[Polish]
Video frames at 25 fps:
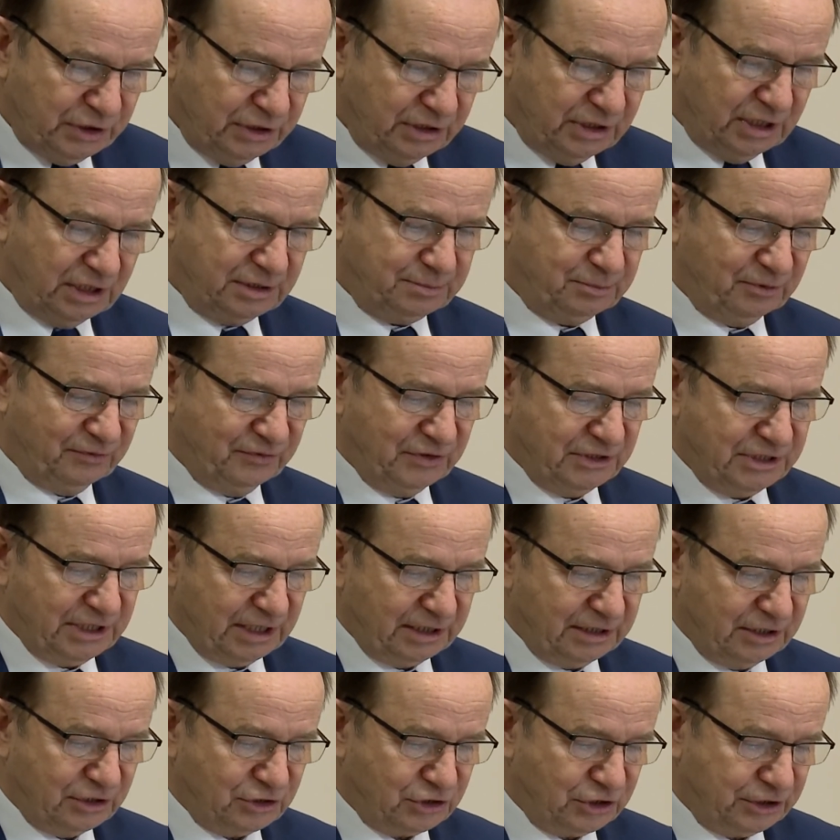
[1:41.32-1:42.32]
i jest
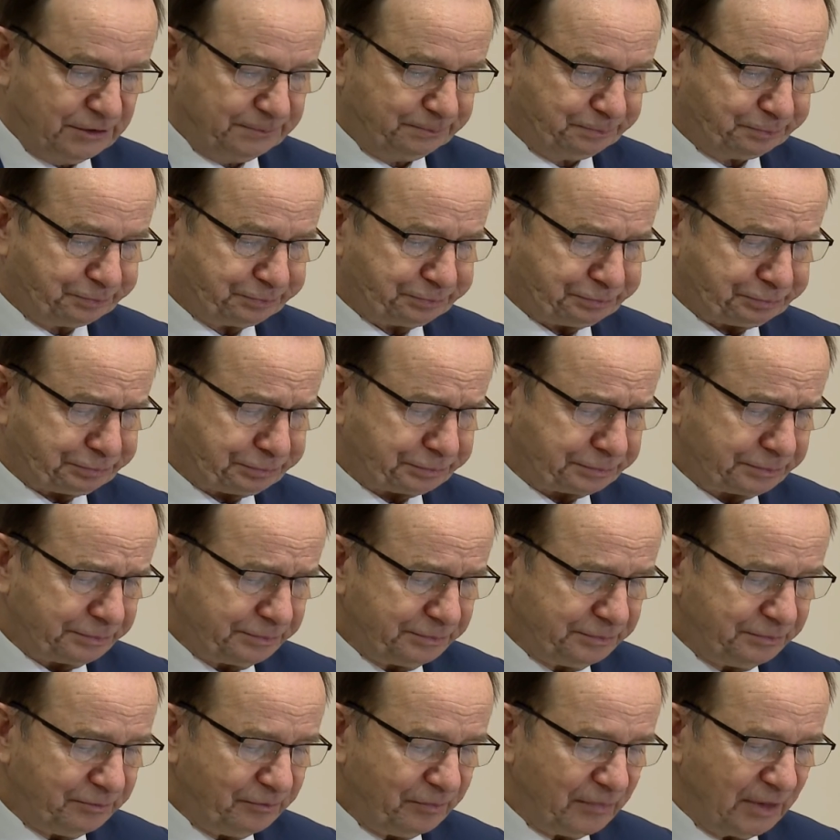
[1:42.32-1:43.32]
powiedziane, że e,
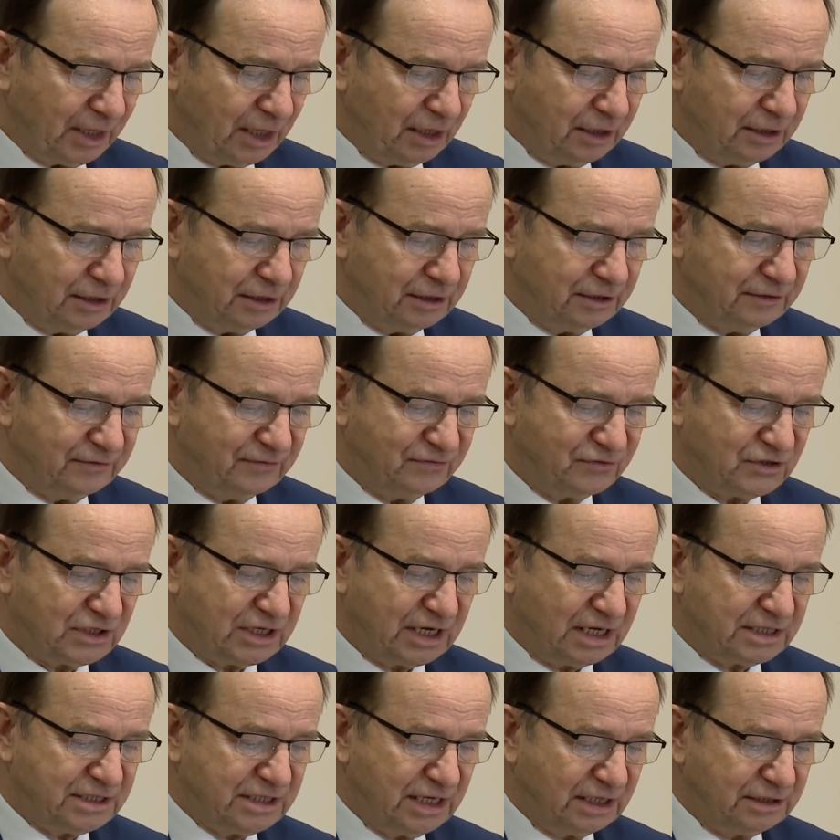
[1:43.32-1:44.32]

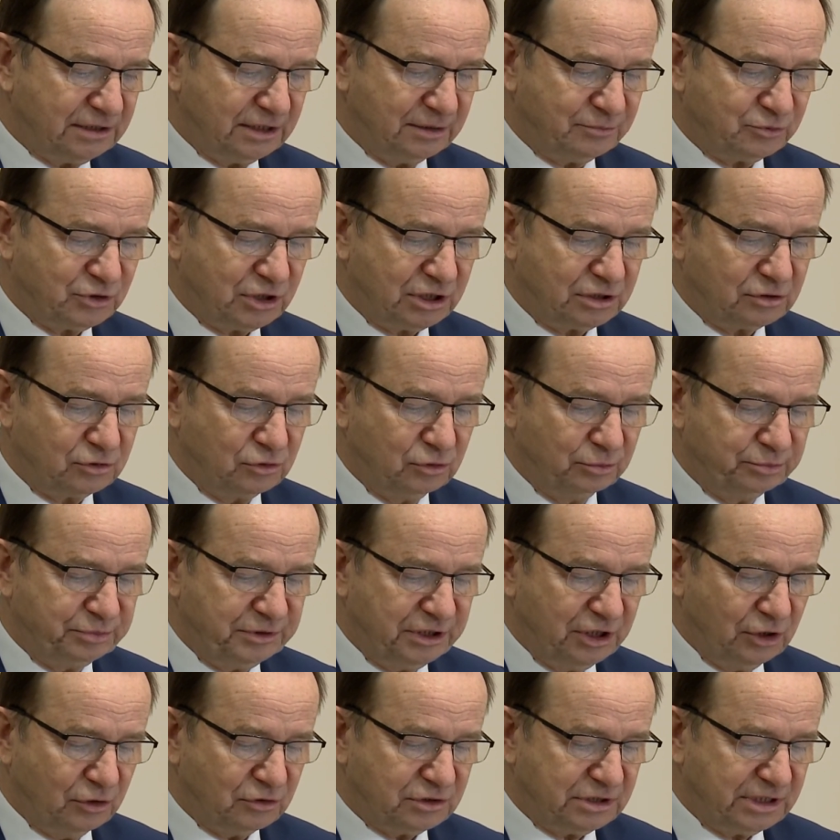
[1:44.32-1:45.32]
wskazanie przez klub
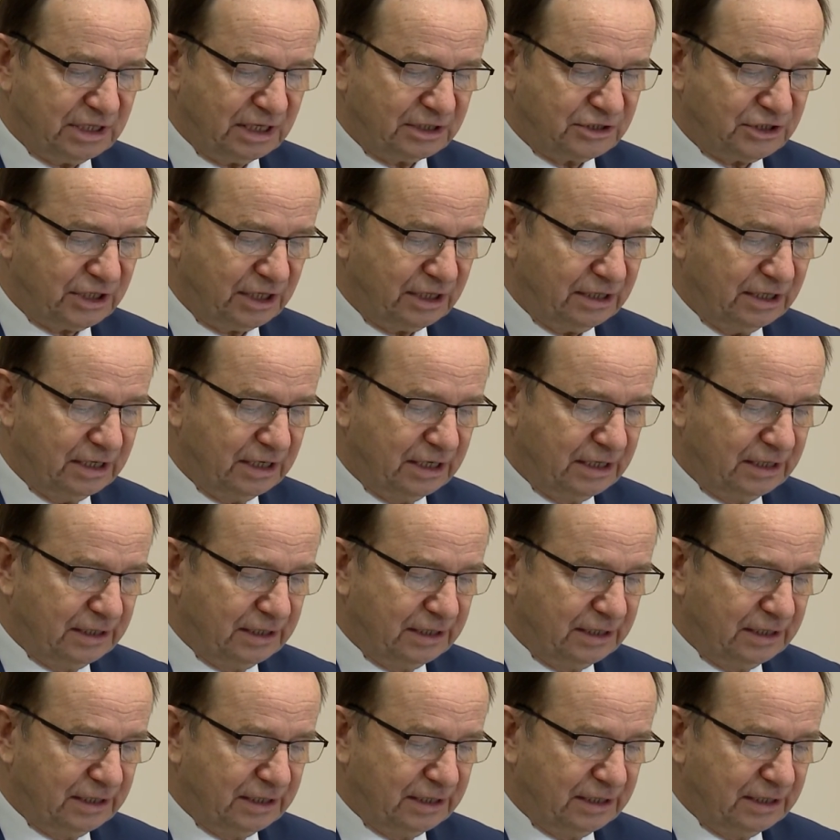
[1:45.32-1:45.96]
nie oznacza